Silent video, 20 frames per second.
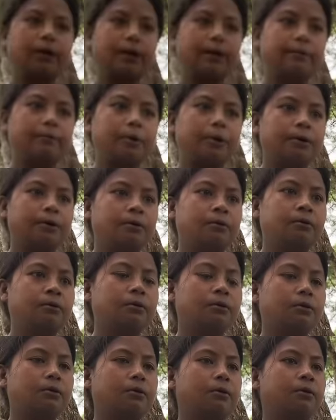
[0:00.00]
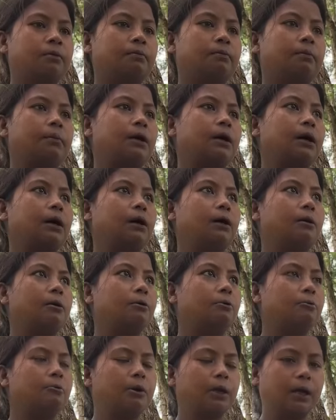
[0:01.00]
lên mà
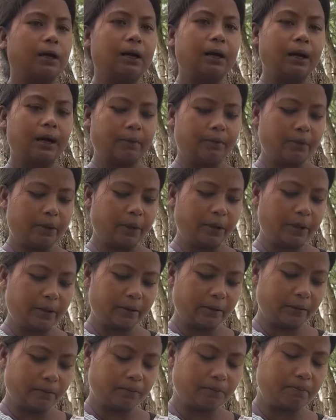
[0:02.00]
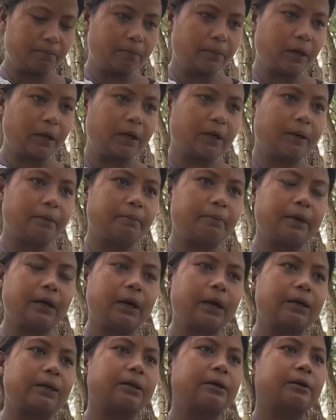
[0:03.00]
buat lah teng balak
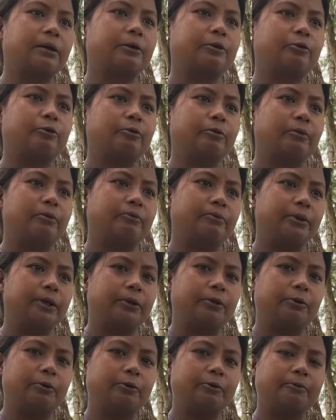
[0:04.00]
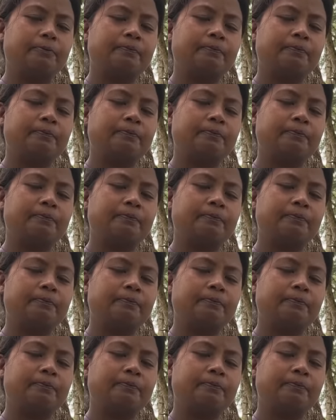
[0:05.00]
betul lagi itu ke video